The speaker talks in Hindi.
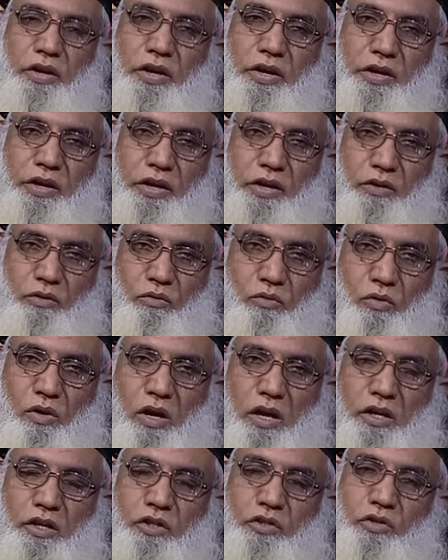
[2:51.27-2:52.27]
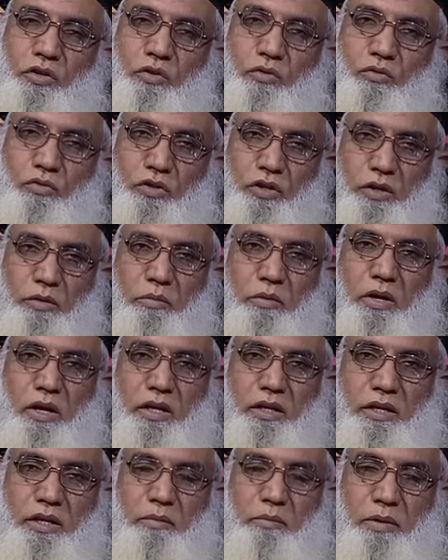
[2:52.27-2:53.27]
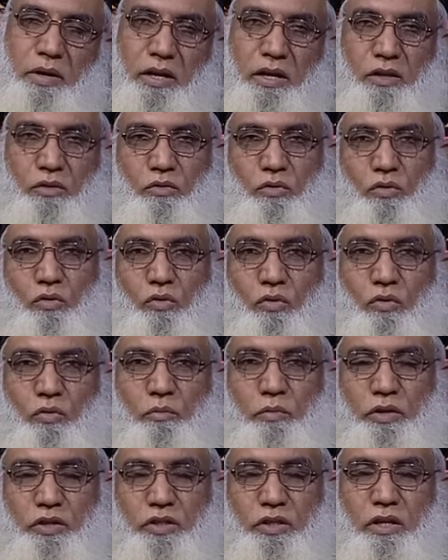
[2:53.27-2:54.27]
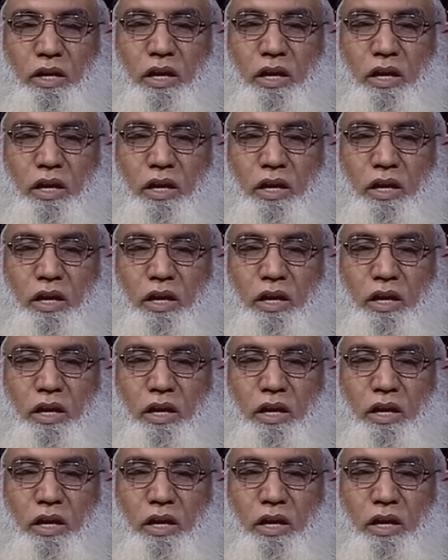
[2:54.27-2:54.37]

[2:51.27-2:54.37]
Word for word: एक एक तोला इसकी कुजली बनानी है पहले दोनों को मिक्स